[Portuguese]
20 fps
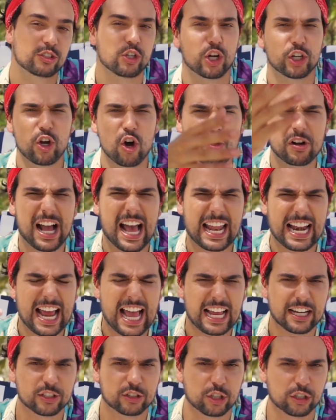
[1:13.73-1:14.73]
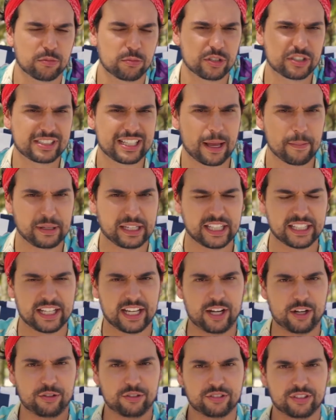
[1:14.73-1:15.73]
Sonhou o caralho, todo mundo sabe que
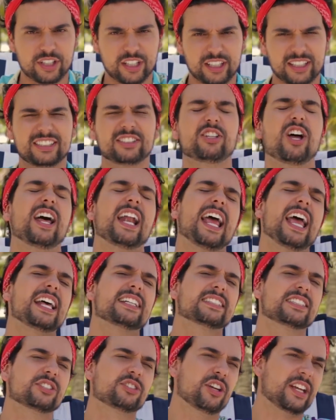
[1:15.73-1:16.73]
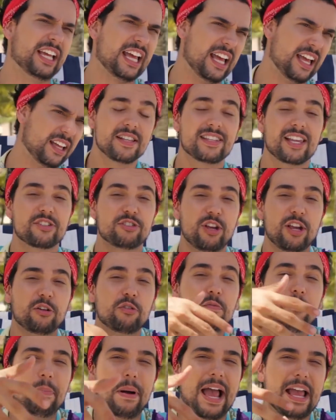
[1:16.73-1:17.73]
não. Que história é essa que sonhar? Você sonha
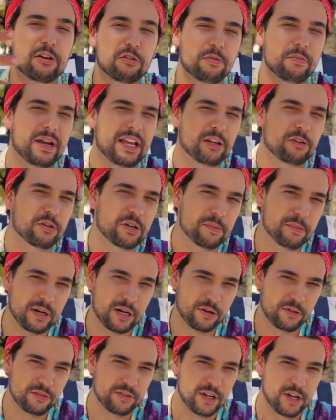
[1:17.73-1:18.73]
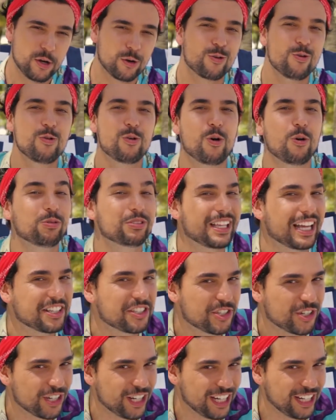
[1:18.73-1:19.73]
com pai, com mãe, com irmão, com
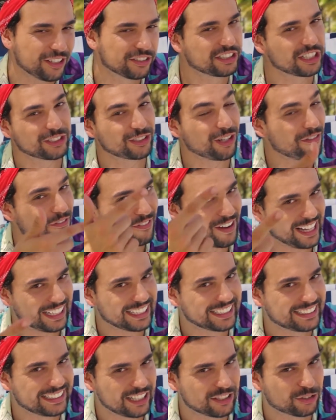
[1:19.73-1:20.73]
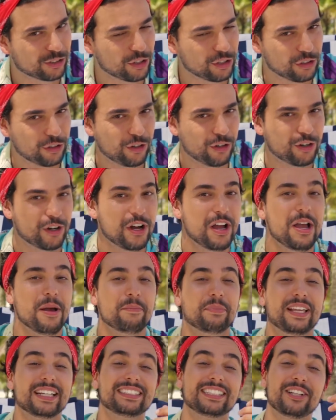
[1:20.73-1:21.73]
contatinho, você só fala que você sonhou
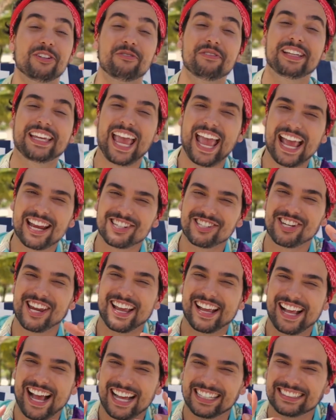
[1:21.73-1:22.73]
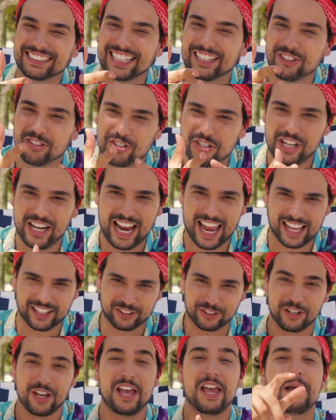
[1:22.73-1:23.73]
porque você não quer chegar sendo
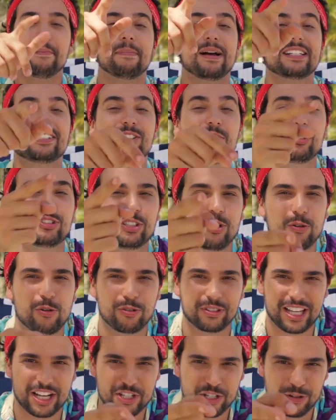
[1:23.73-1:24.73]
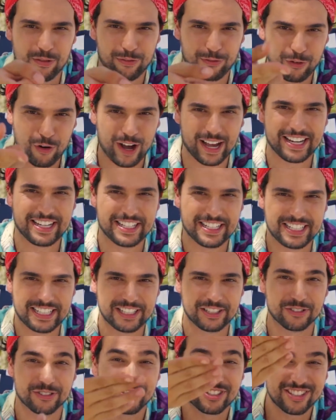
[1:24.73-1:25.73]
direto. Mas se o seu contatinho for
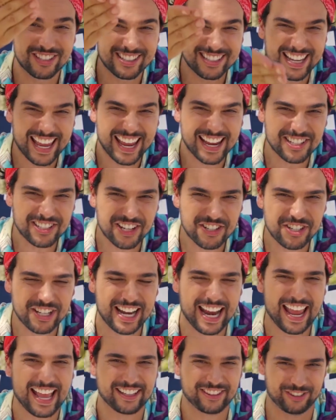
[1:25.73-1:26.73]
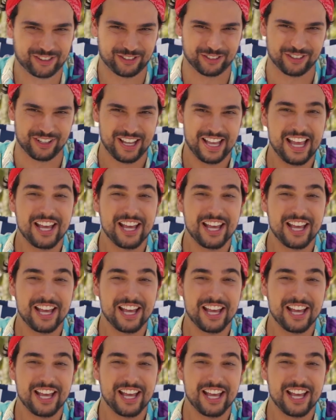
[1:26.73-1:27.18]
ariano, seja direto.